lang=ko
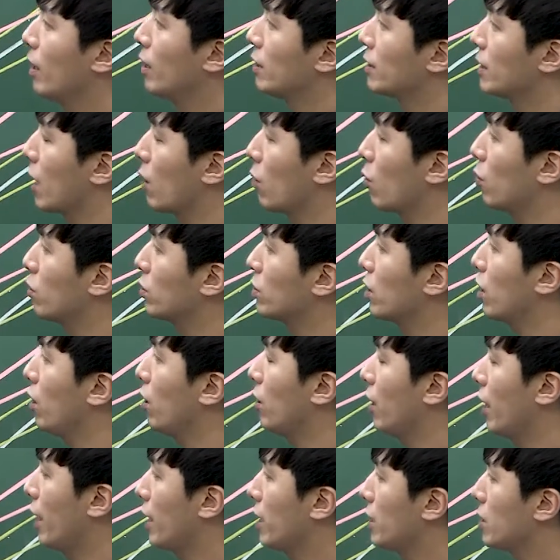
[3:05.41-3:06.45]

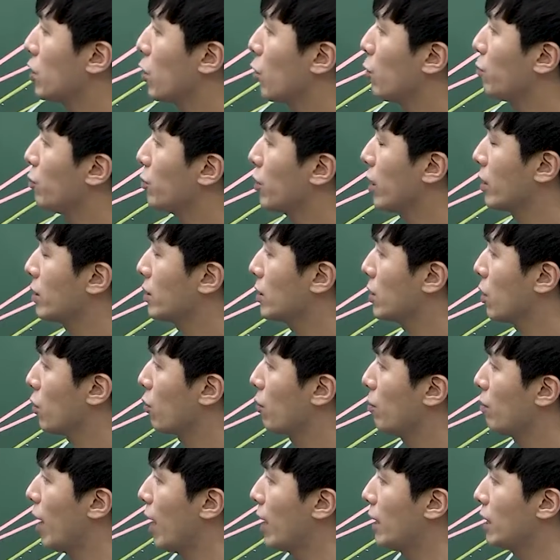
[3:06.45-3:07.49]
쌍곡선 A제곱분의
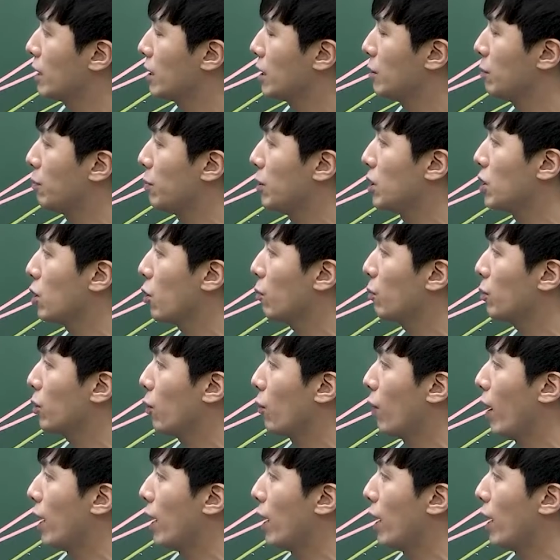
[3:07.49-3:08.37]
X제곱 마이너스 B제곱분의